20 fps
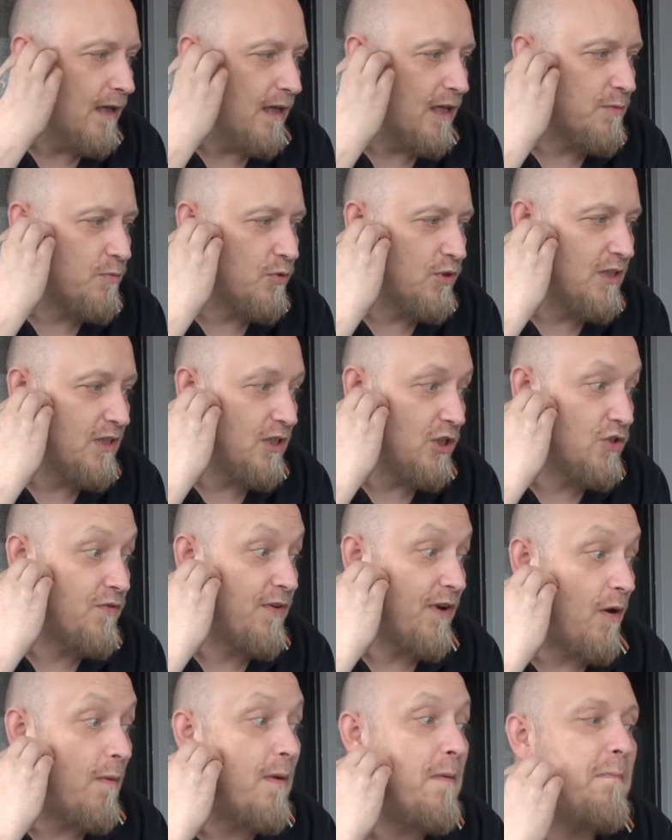Et je me dis, je
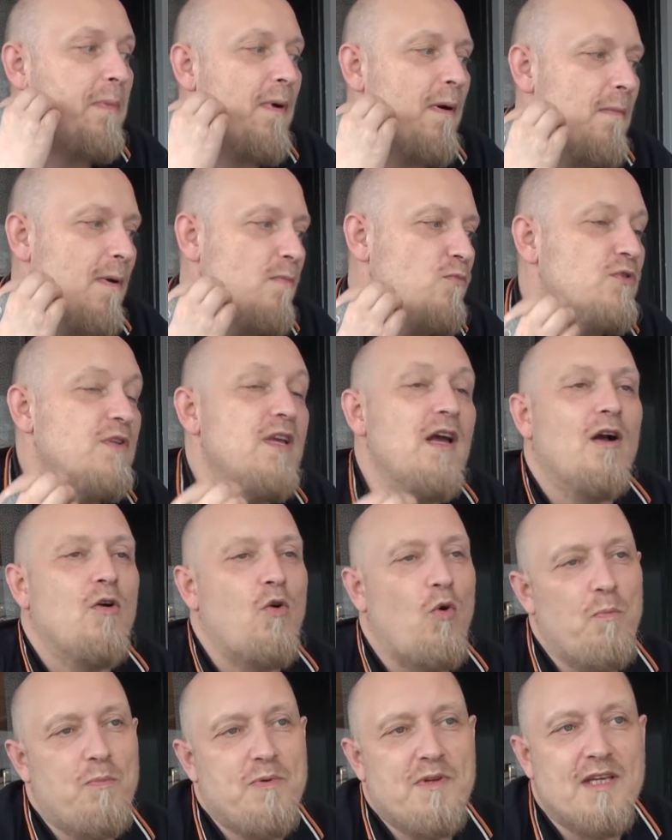vais quand même pas m'amuser à
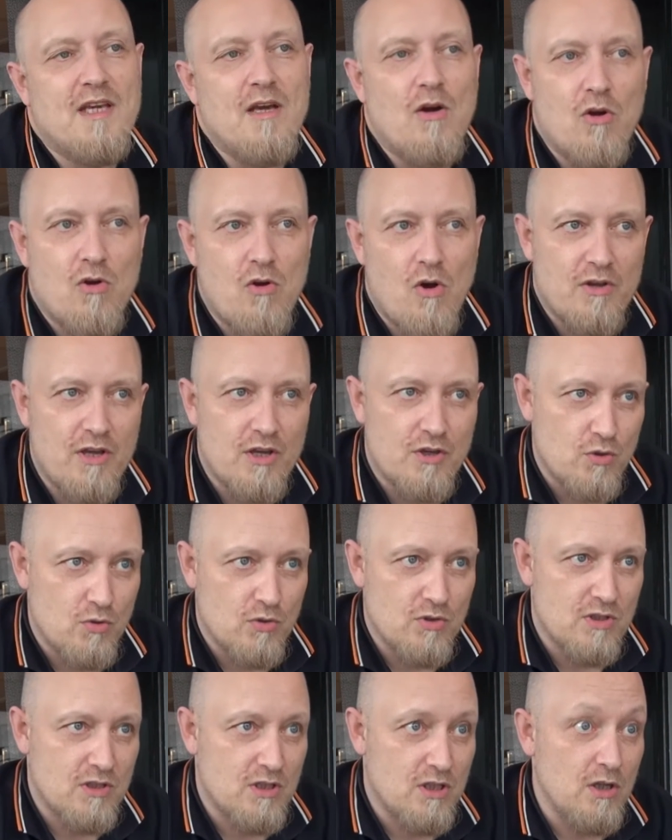compliquer encore quelque
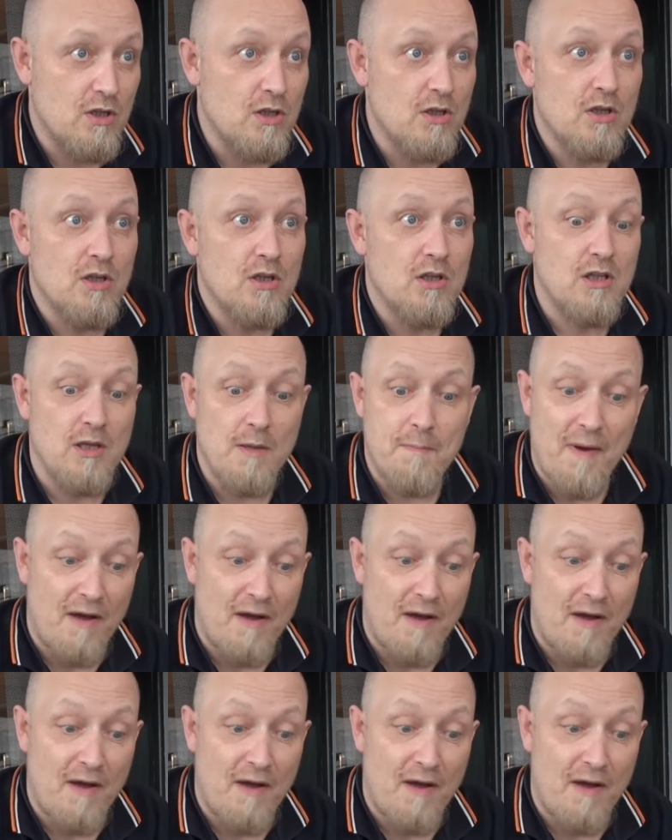chose qui est,